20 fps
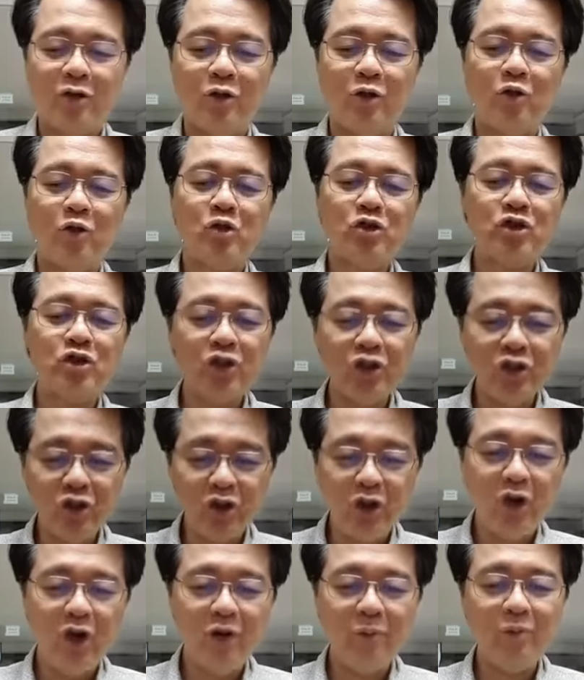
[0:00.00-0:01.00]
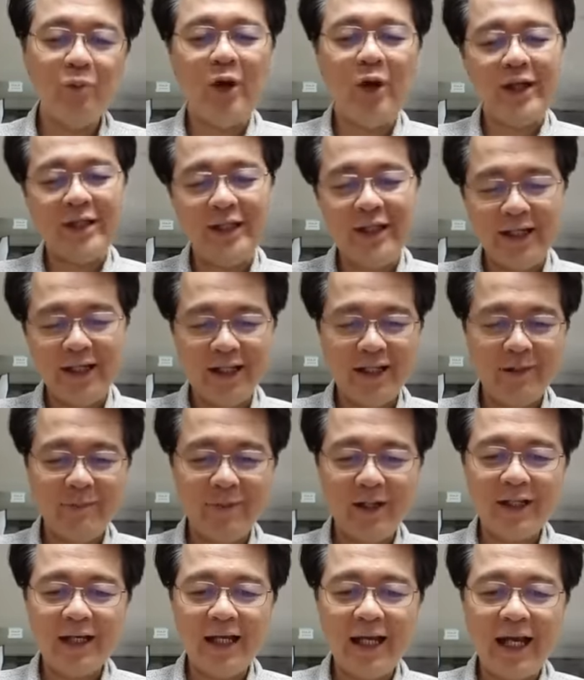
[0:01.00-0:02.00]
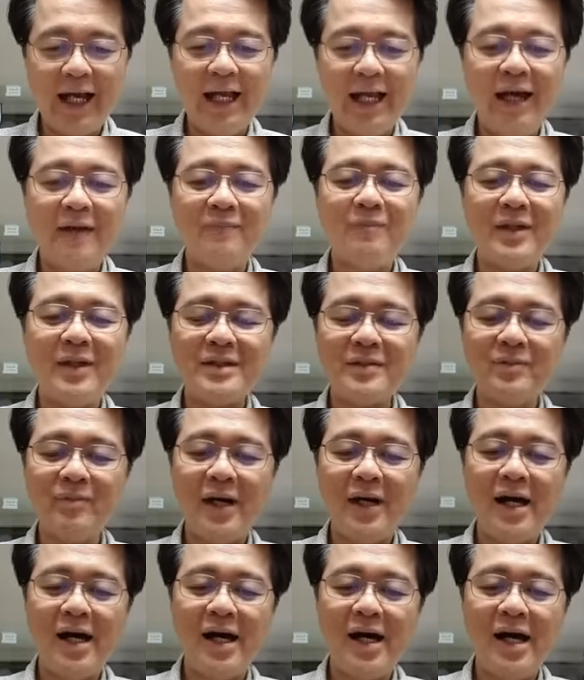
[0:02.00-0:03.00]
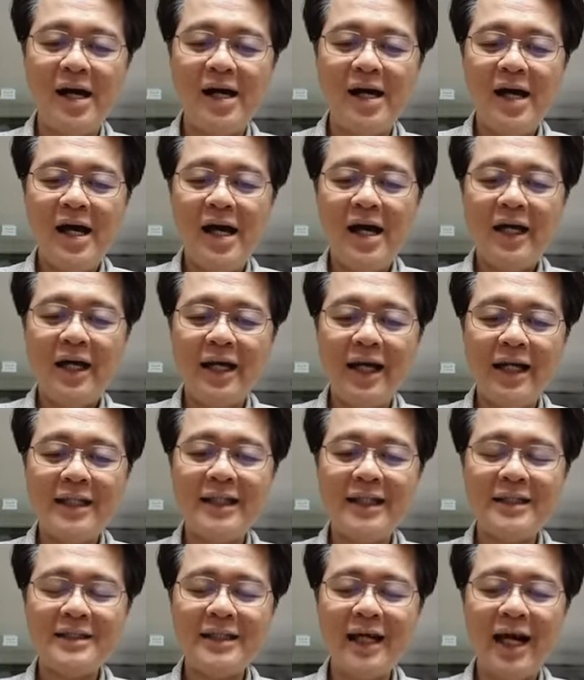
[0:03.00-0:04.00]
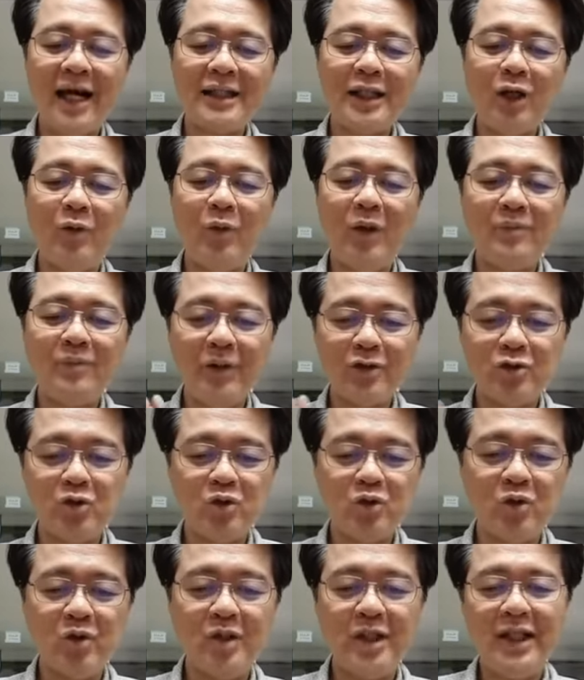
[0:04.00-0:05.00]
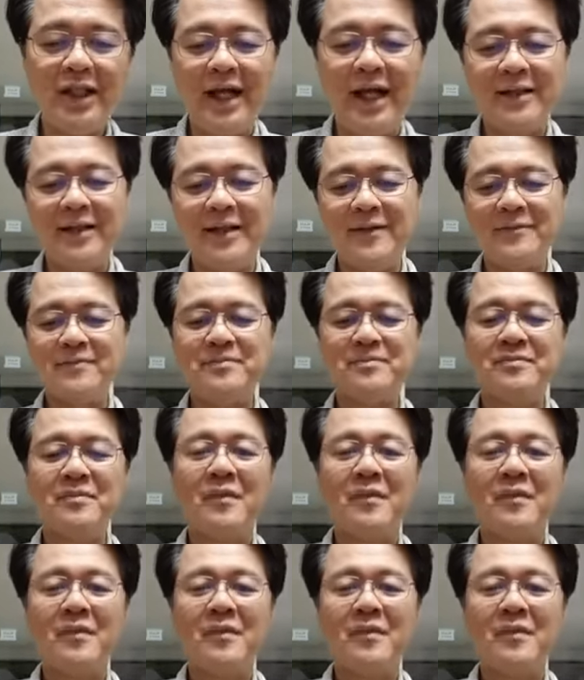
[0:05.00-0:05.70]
Kung gusto nyo, pwede rin naman. Kaya lang, mas maganda sa katawan pag susundin natin.